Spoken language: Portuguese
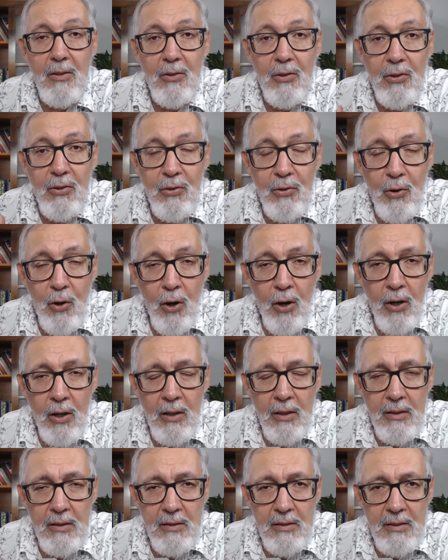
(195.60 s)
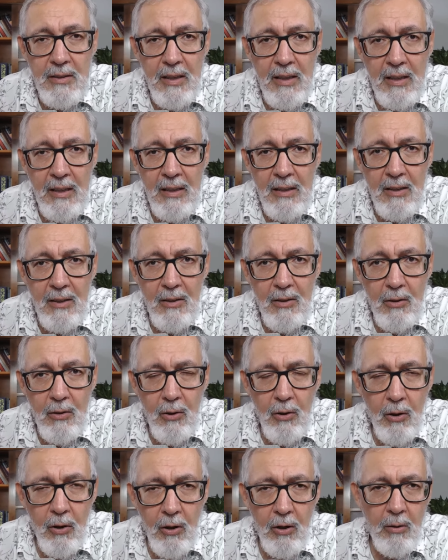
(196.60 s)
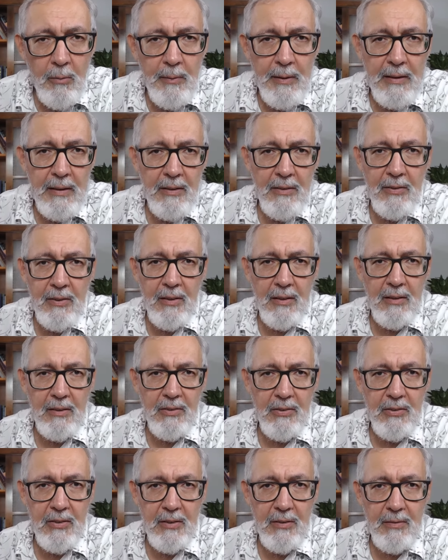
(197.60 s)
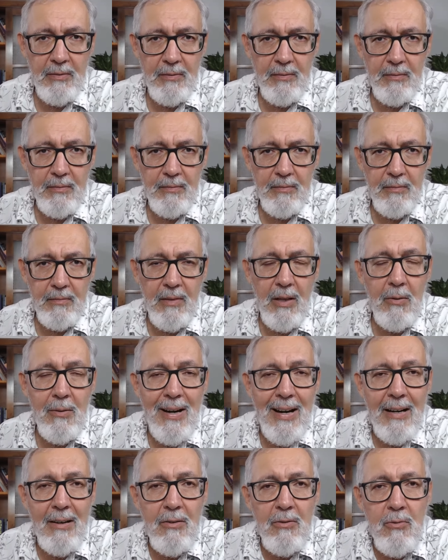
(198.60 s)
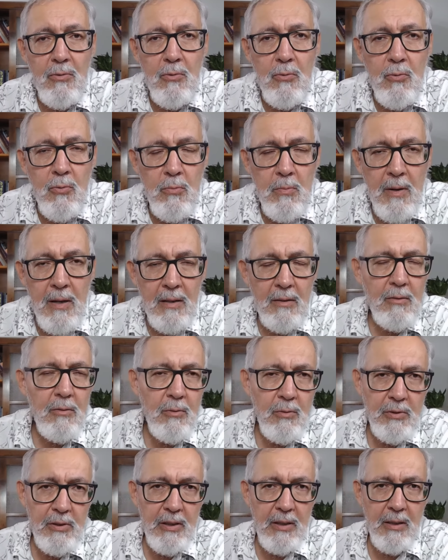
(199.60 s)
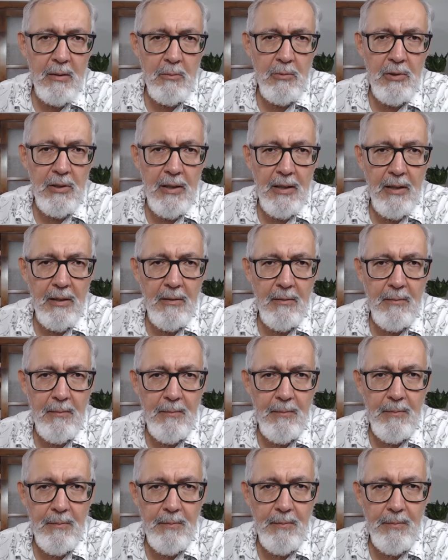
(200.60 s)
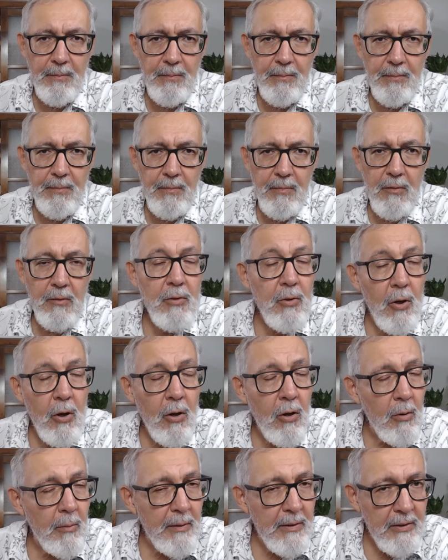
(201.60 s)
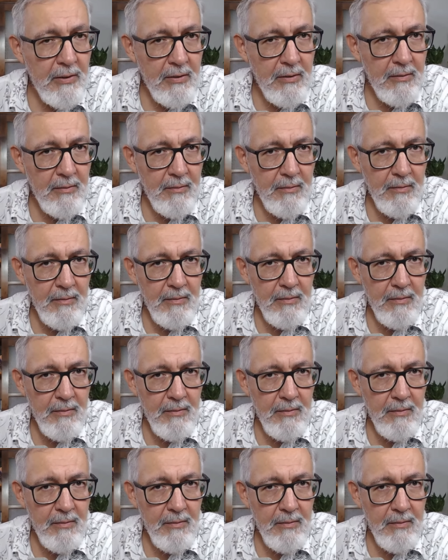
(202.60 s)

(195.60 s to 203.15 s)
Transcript: Só tem homem nessa lista. Não há uma única mulher. Só homens.